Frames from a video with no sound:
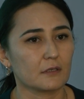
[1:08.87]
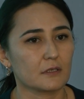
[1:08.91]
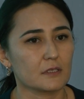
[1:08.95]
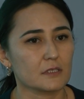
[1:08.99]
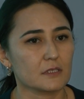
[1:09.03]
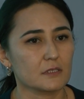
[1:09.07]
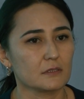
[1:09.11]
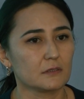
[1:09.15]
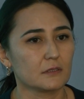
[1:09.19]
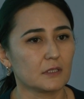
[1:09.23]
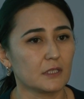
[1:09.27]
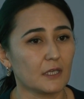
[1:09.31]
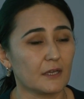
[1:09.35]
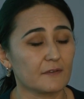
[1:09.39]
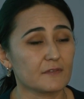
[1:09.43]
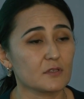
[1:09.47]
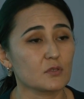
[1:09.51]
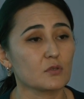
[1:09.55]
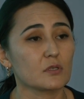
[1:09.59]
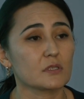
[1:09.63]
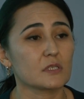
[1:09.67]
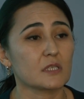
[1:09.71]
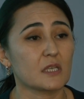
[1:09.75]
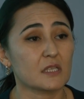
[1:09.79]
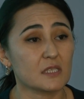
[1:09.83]
Козылки в
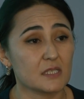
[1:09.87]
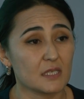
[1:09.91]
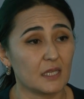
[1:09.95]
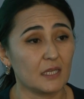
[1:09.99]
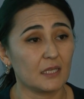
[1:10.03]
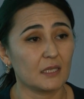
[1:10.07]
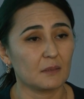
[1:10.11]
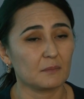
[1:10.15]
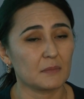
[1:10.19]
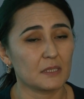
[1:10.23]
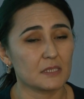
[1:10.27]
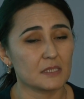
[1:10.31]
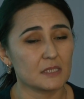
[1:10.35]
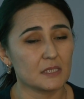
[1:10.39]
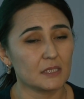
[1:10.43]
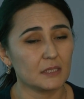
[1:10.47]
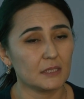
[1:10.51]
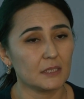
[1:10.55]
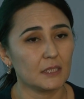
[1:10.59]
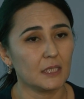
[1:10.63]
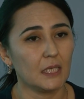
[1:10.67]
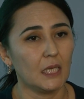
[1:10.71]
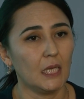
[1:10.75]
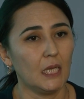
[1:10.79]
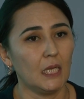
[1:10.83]
социальном
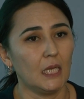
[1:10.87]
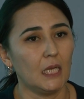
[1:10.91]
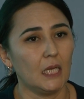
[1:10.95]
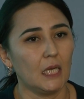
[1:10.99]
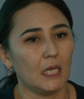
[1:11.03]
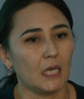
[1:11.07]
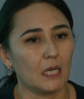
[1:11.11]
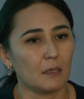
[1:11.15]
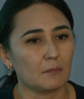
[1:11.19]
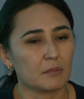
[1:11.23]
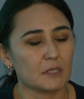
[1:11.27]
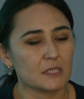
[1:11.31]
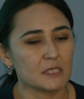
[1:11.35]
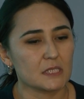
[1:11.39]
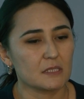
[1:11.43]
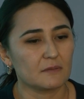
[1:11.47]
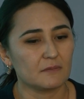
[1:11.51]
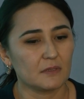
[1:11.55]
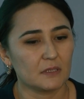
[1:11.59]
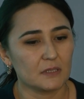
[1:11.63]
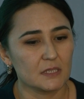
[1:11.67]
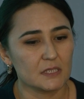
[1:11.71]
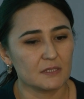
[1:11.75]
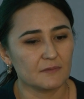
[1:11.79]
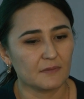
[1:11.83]
отделе
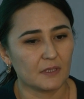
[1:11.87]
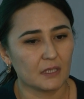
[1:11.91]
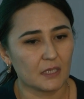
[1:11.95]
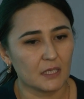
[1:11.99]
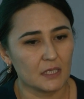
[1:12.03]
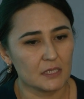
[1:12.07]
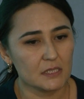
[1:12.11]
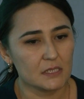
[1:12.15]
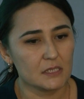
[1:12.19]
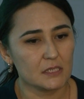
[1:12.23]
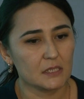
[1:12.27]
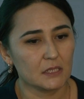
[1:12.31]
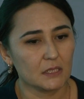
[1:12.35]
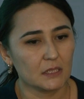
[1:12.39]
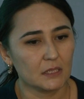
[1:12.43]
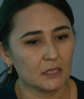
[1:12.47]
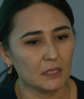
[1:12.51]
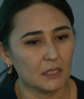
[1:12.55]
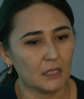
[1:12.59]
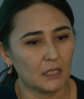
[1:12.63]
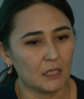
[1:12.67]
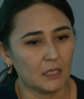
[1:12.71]
образовалась вакансия,